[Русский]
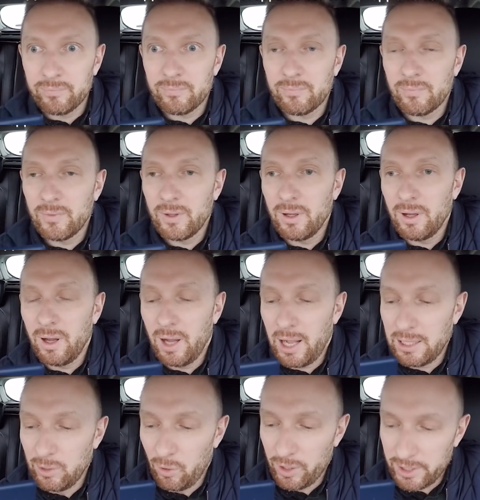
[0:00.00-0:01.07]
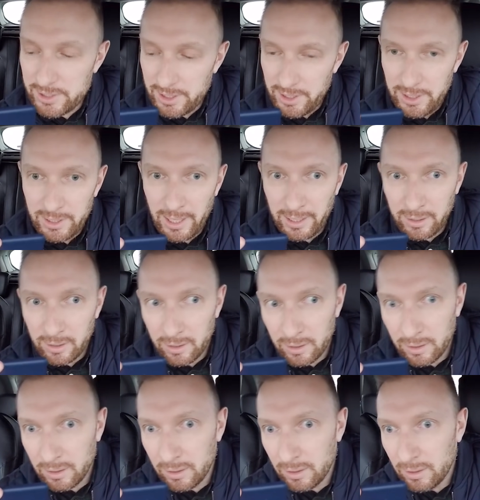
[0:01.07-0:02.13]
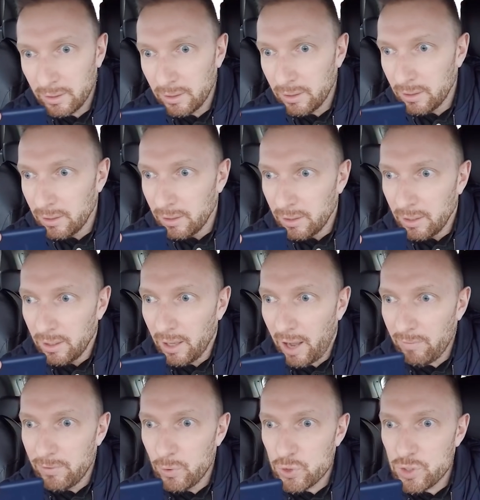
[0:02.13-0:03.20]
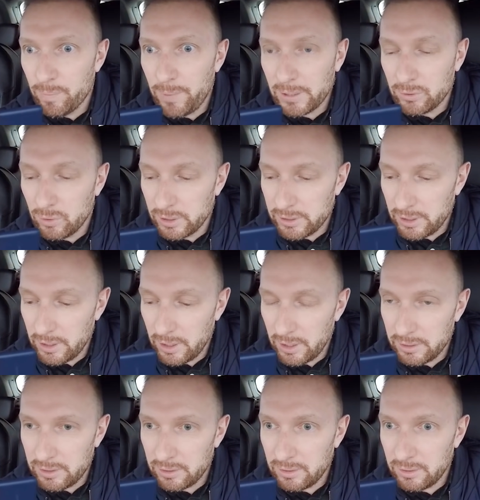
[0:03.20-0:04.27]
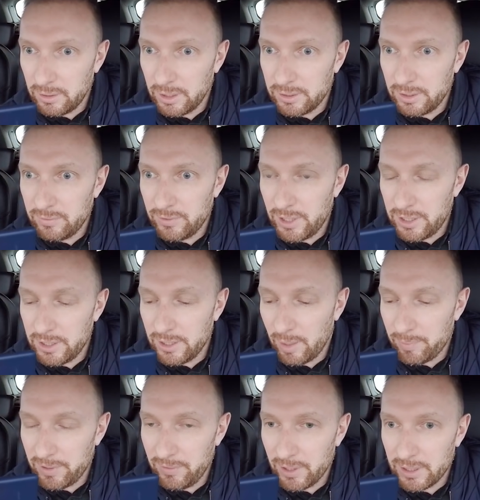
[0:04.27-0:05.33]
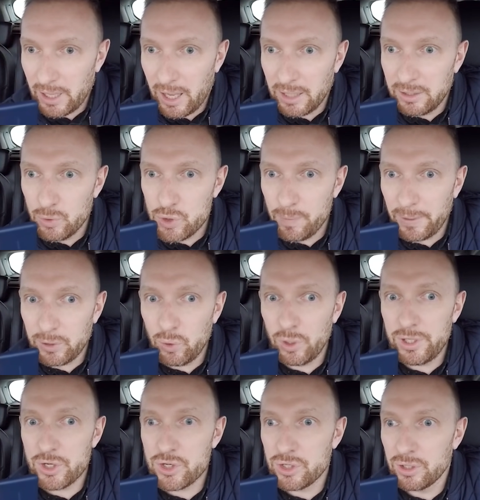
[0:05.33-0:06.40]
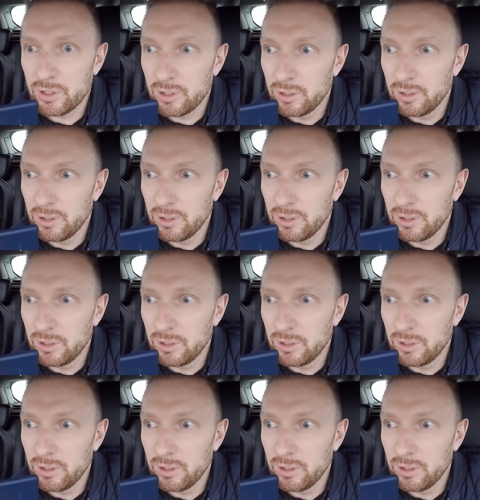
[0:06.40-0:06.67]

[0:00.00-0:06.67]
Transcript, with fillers: Алло. Алло, Катерина. А вы уже подходите. Да, это, это, это Евгений, да, привет. А ты уже подходишь?